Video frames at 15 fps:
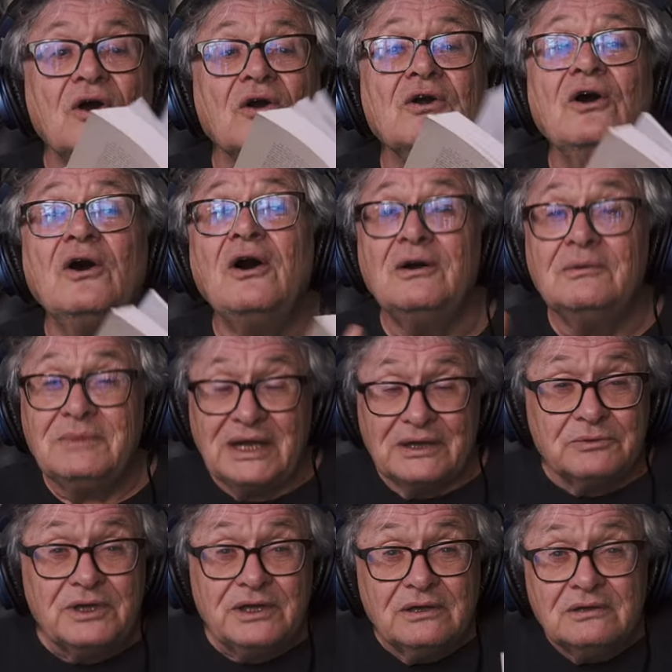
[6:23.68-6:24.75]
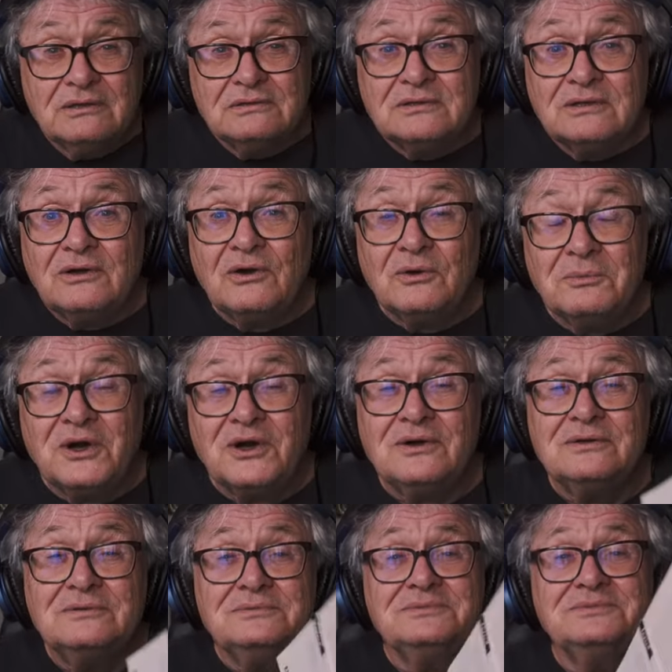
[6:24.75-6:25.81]
encore, bah oui
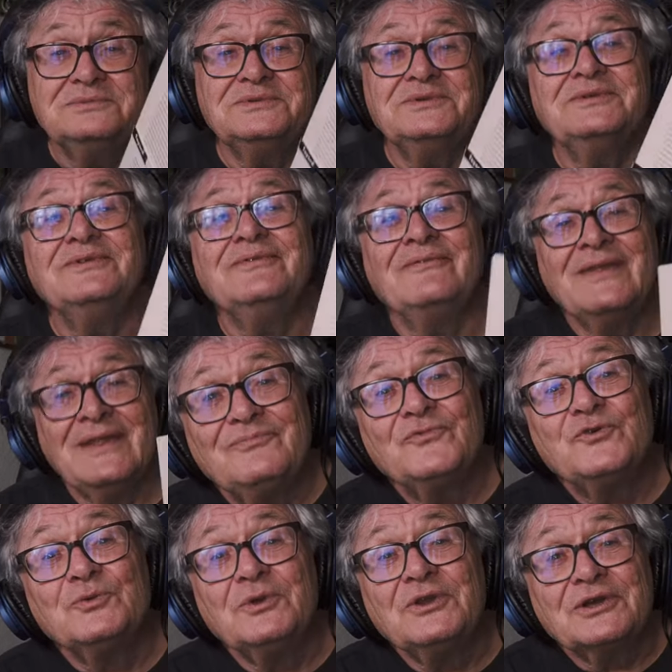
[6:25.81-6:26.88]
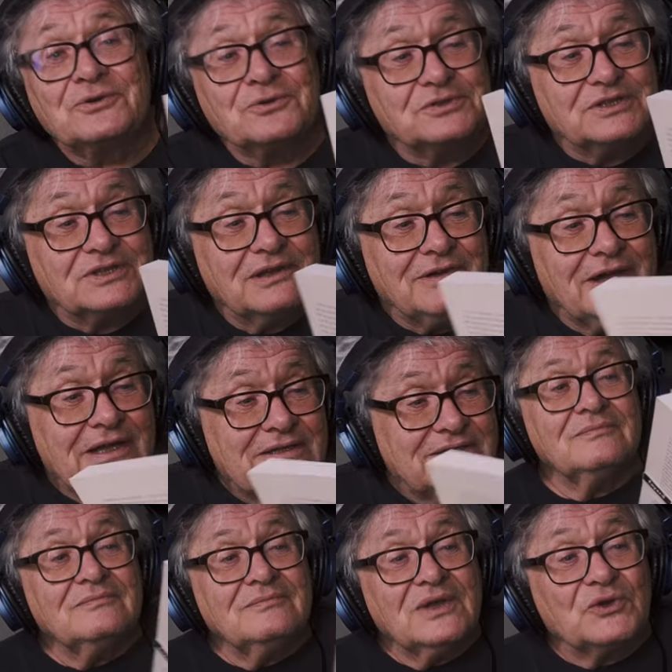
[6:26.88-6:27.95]
roman, tout le monde a cru que c'était vrai.
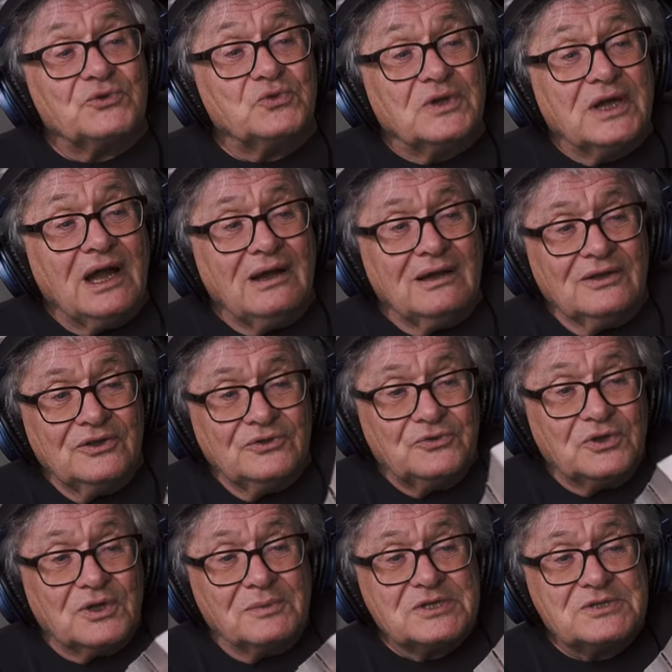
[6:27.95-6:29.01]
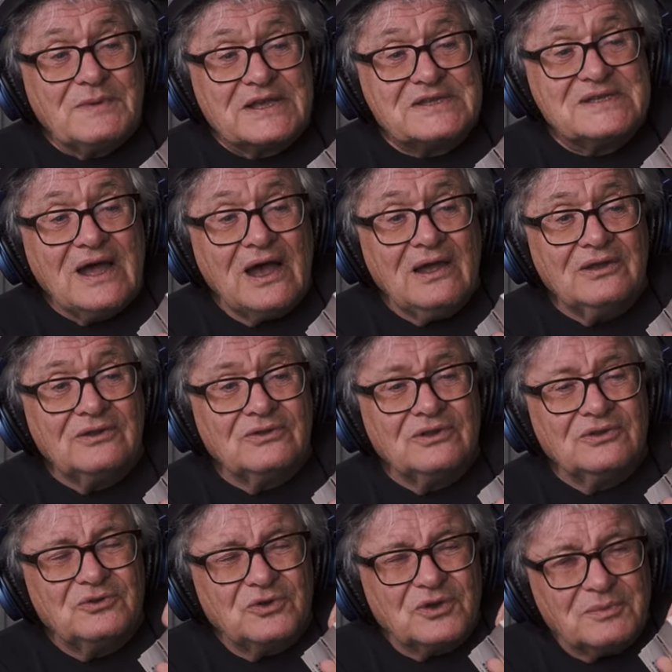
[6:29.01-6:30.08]
Mais en tout cas, tu commences par ça,
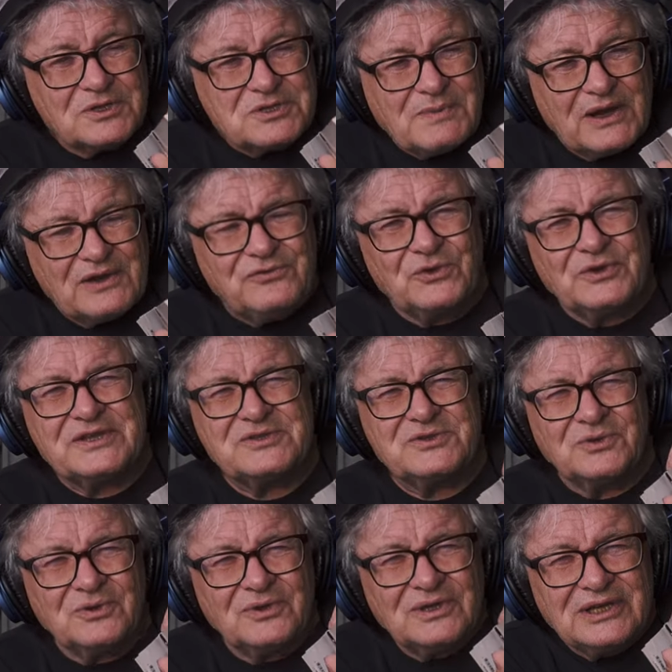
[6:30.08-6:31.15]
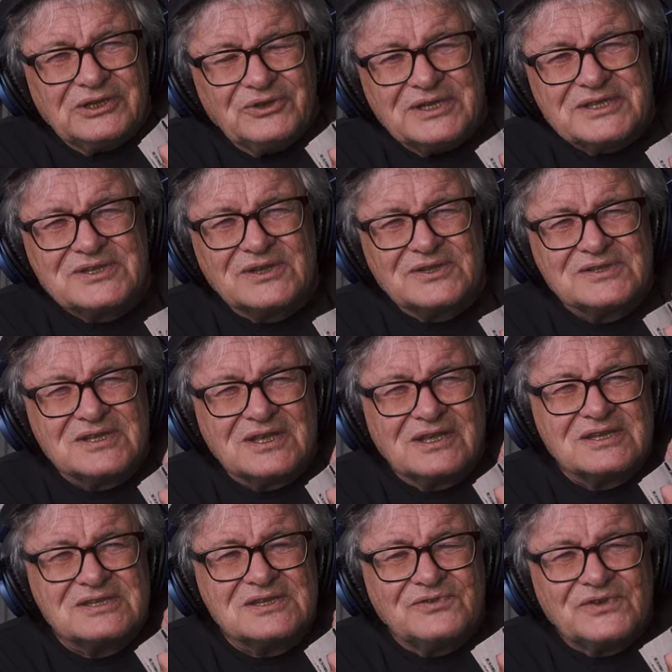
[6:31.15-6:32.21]
et tu commences par la fondation, l'adolescence.
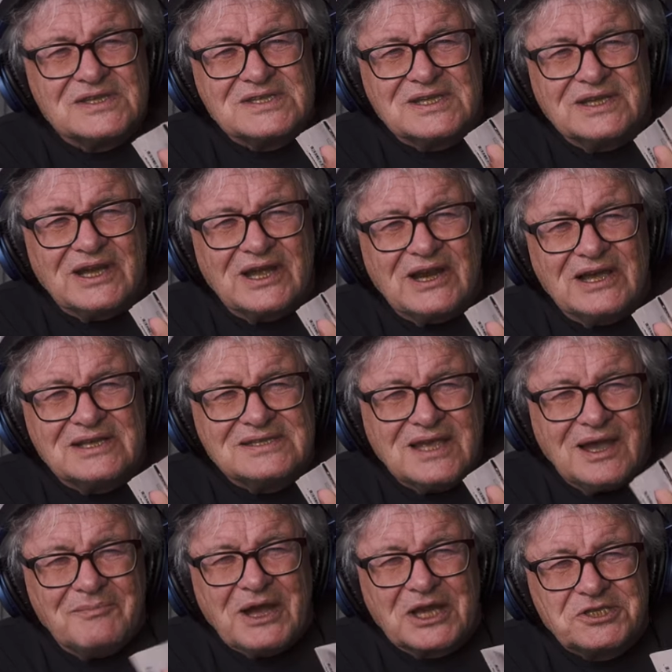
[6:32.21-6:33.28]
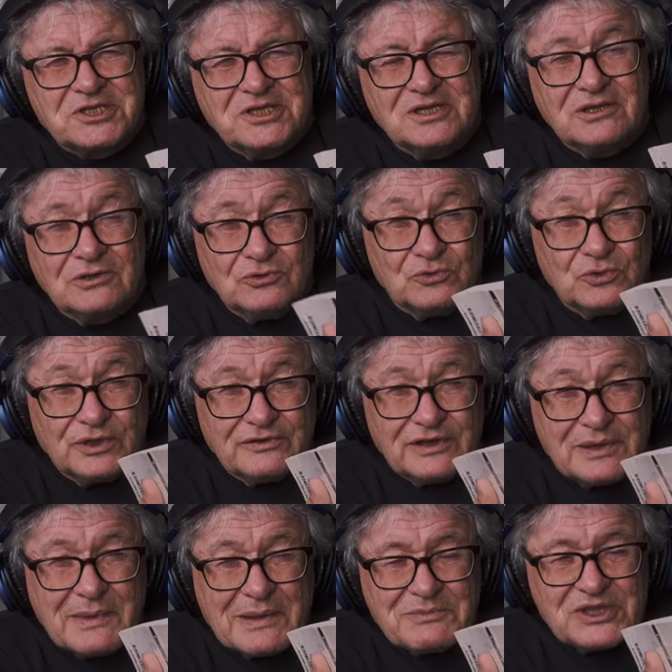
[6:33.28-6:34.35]
Qu'est-ce qui fait que ces gars-là, ça a marché Nous, on avait
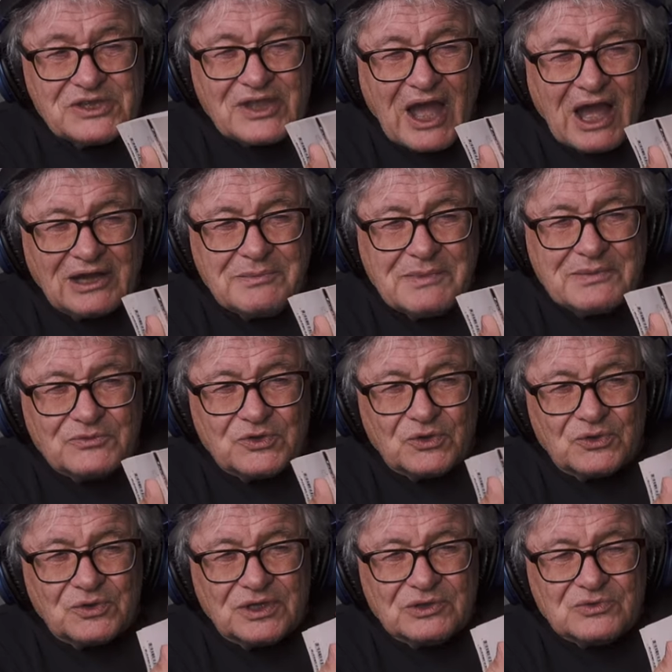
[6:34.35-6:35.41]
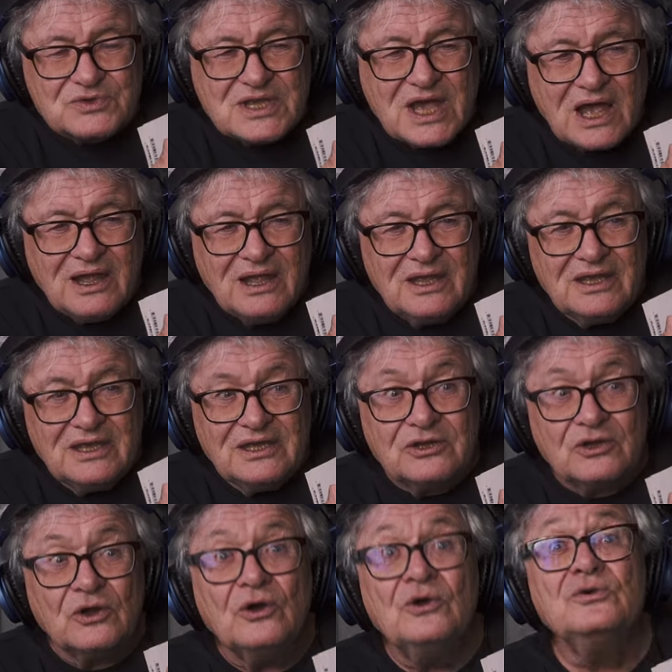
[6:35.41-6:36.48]
les mêmes guitares, les mêmes trucs et tout ça, et
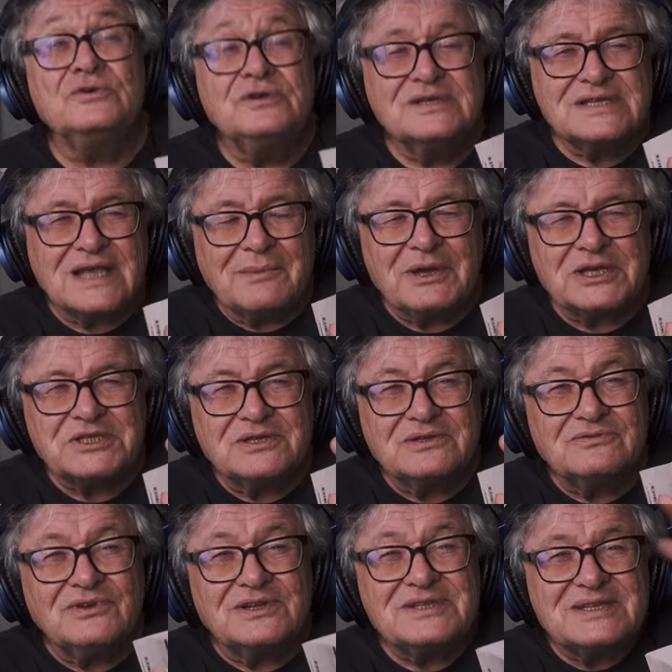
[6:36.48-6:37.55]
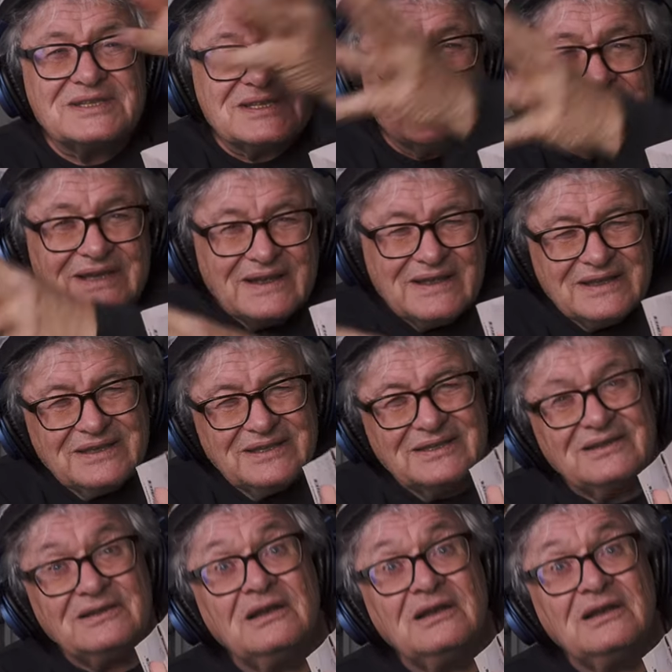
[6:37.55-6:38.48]
que eux, ça a marché. Tu vois, c'est euh,